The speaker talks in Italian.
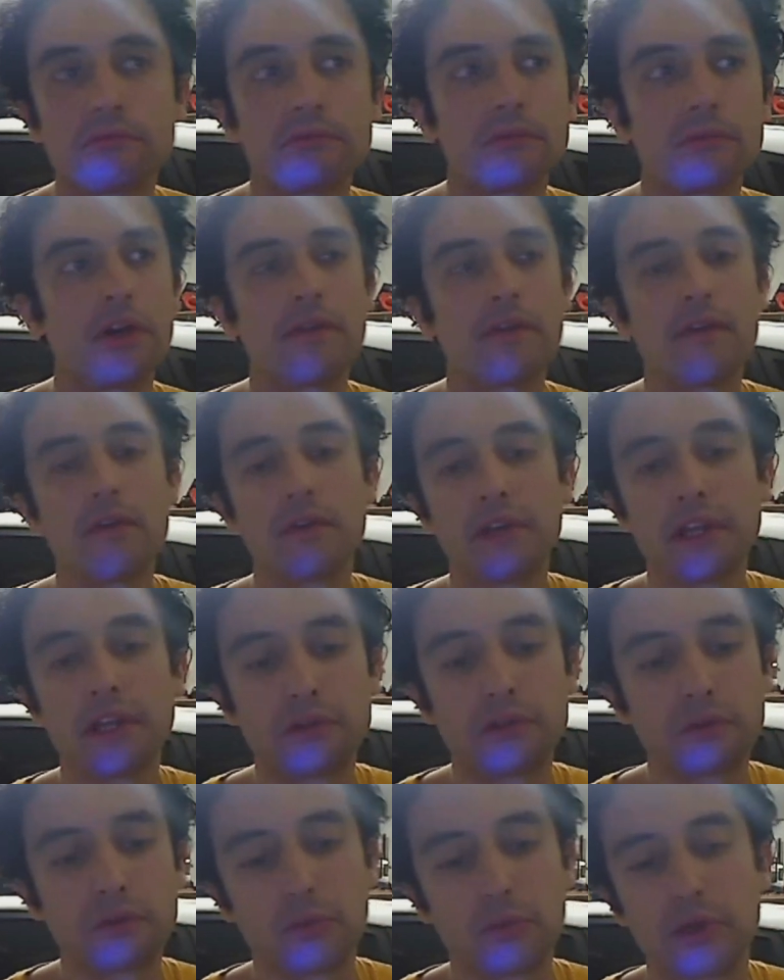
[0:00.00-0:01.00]
io avevo
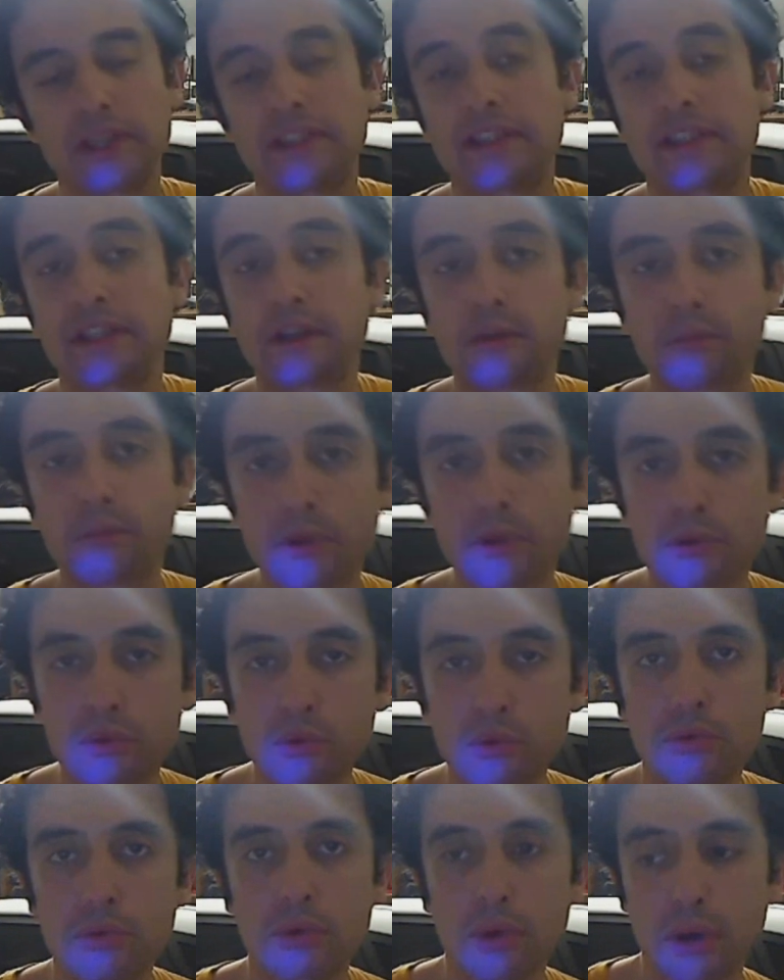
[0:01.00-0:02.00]
detto può essere un po'
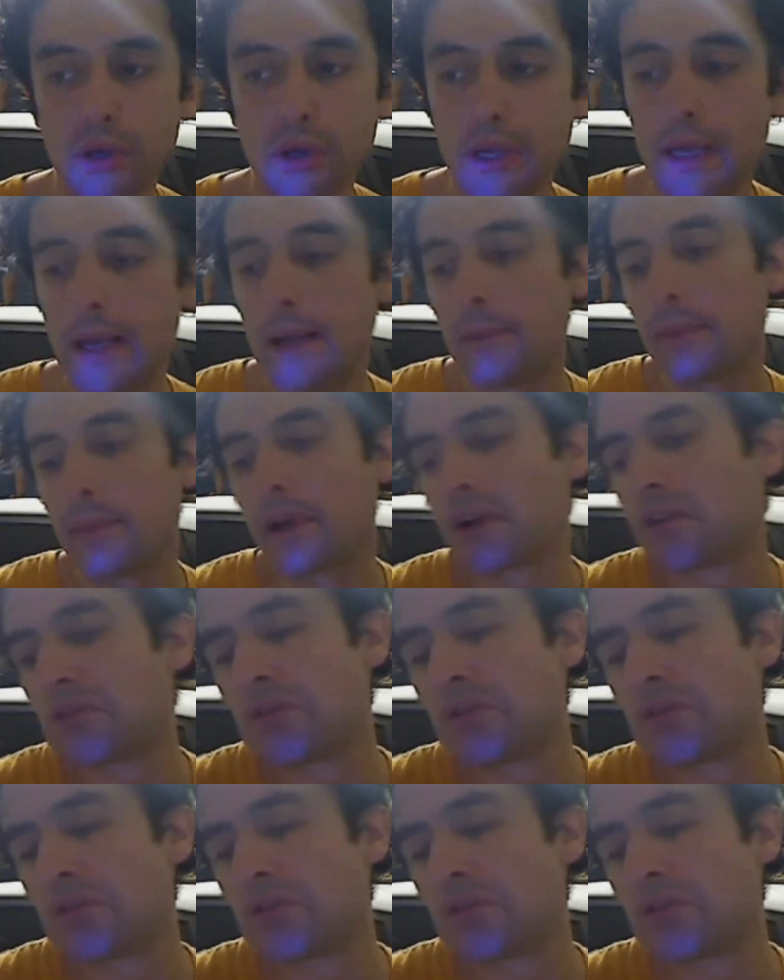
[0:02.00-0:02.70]
tutto, però